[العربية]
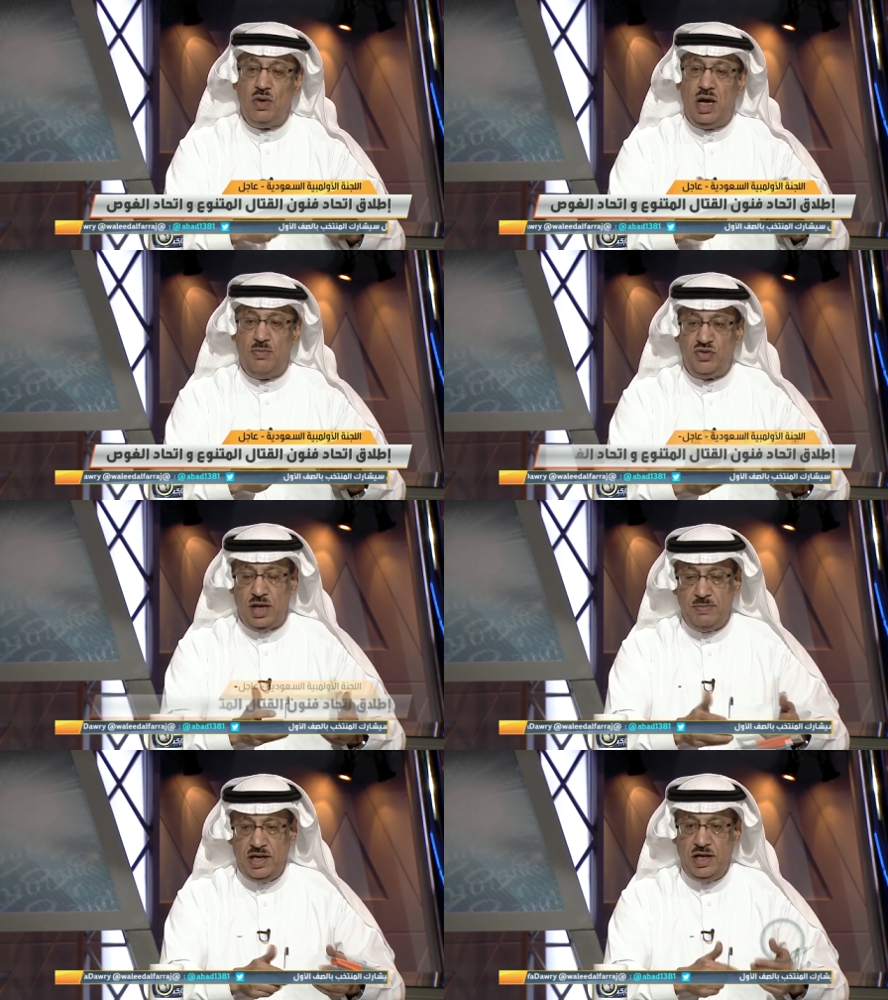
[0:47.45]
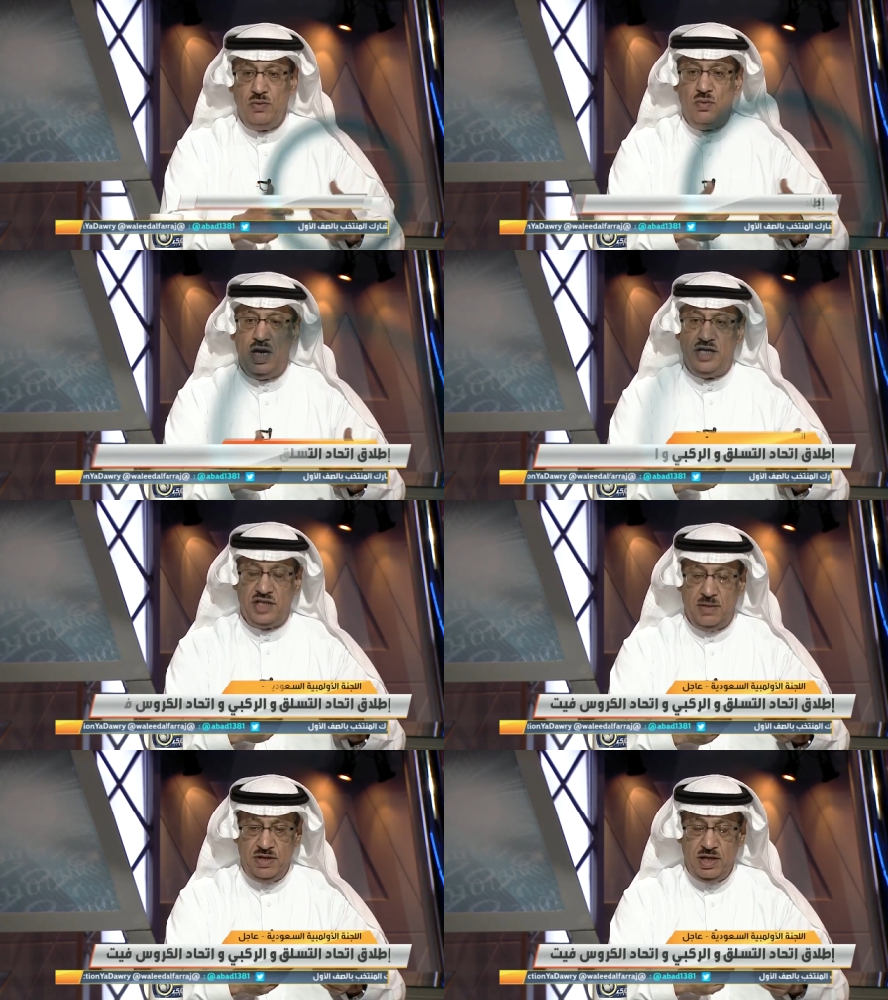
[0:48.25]
ولها متابعين ولها
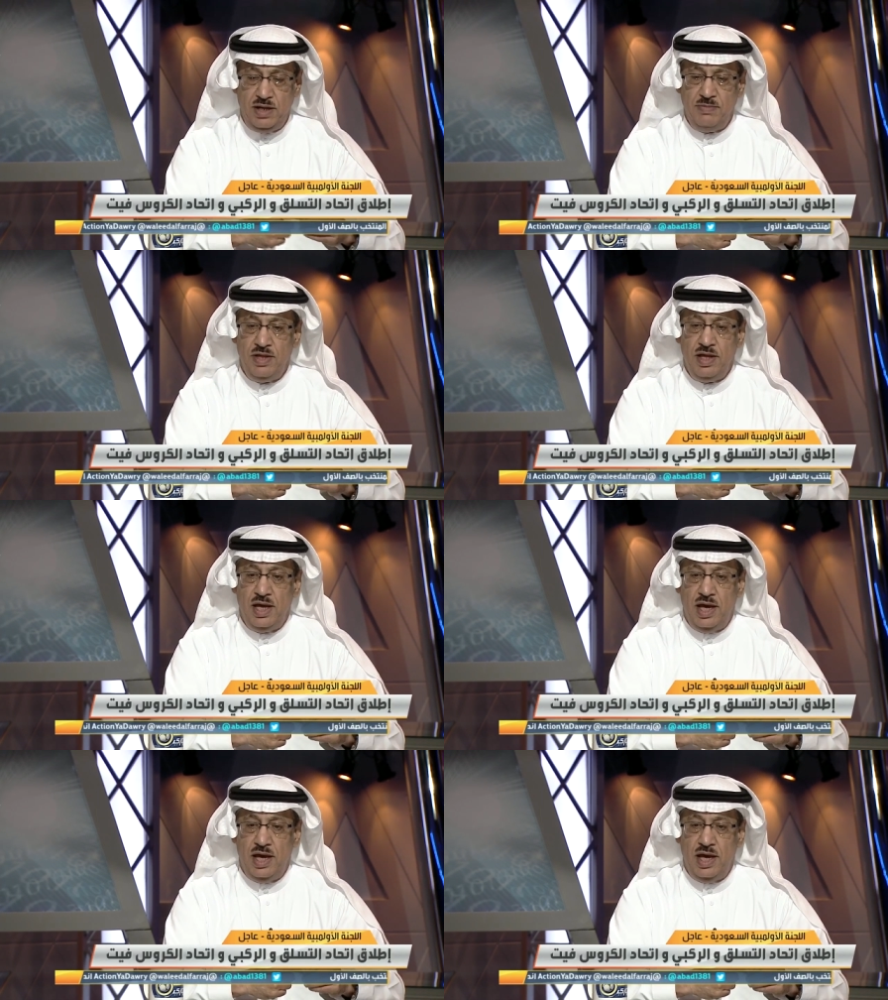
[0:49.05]
شعبية نعم.